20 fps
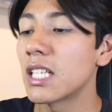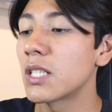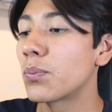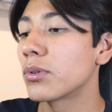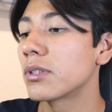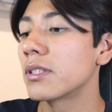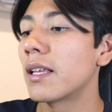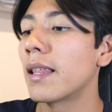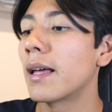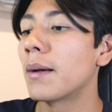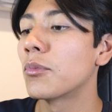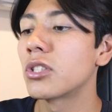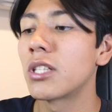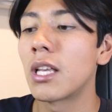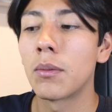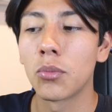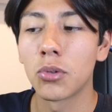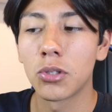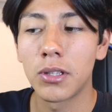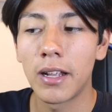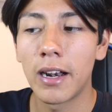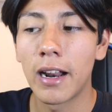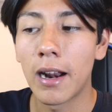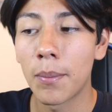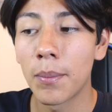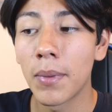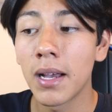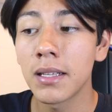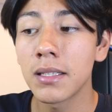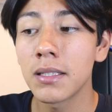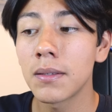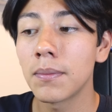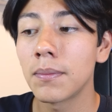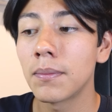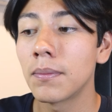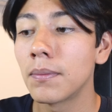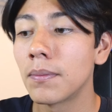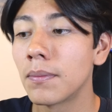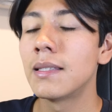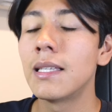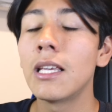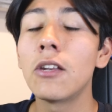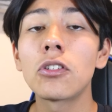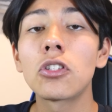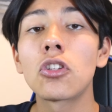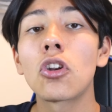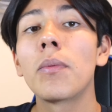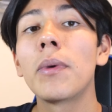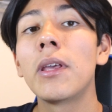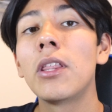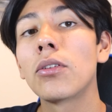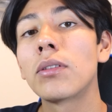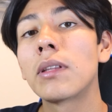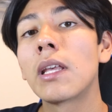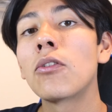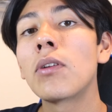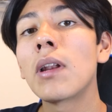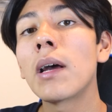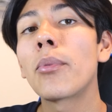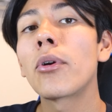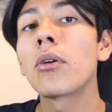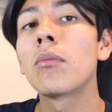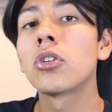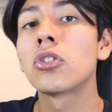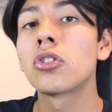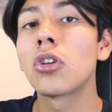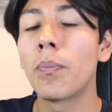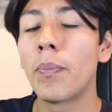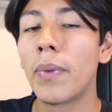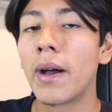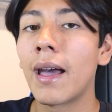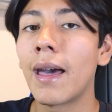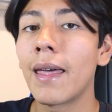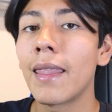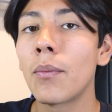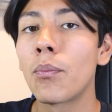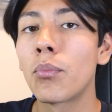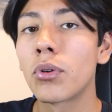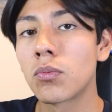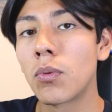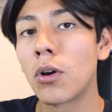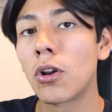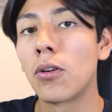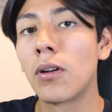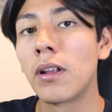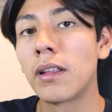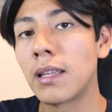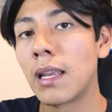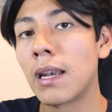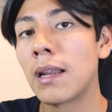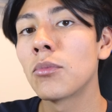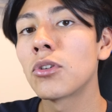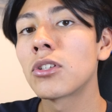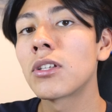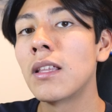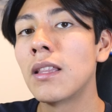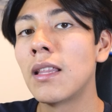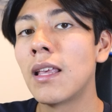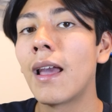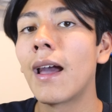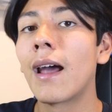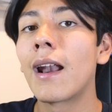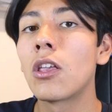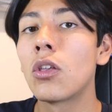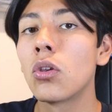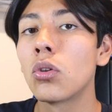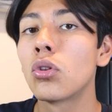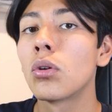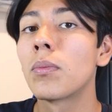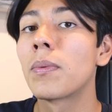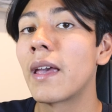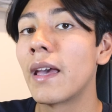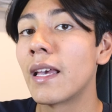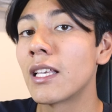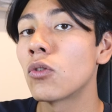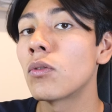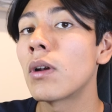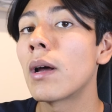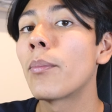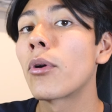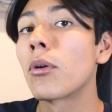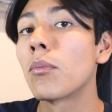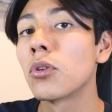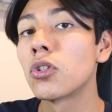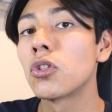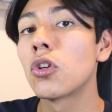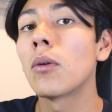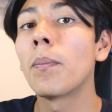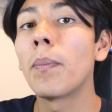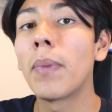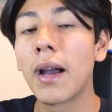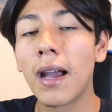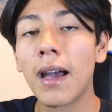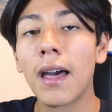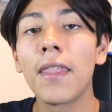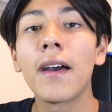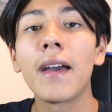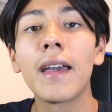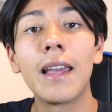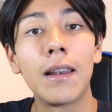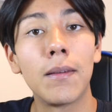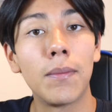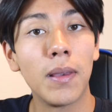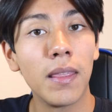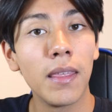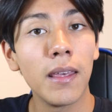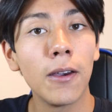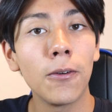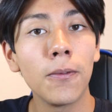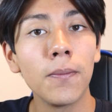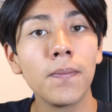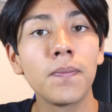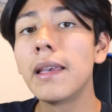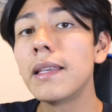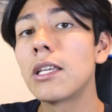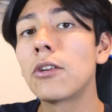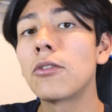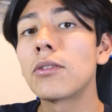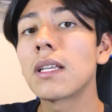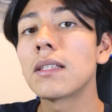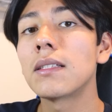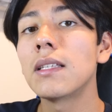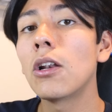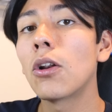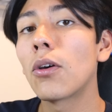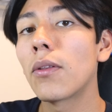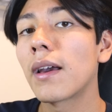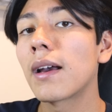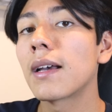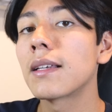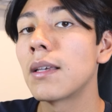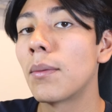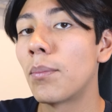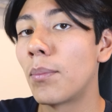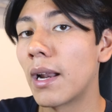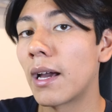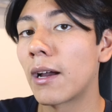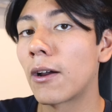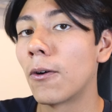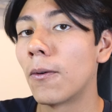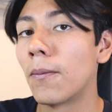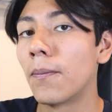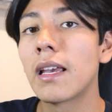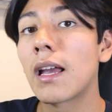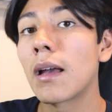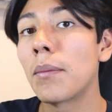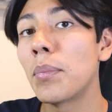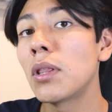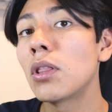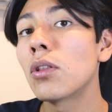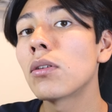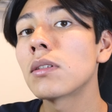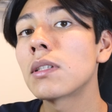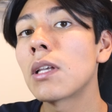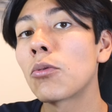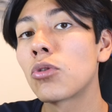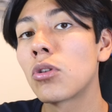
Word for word: Después le damos en mostrar más si nuestro video tiene una promoción pagada, pues bueno, le tenemos que indicar a YouTube que es una promoción pagada el video y si no es así lo dejas en blanco. En capítulos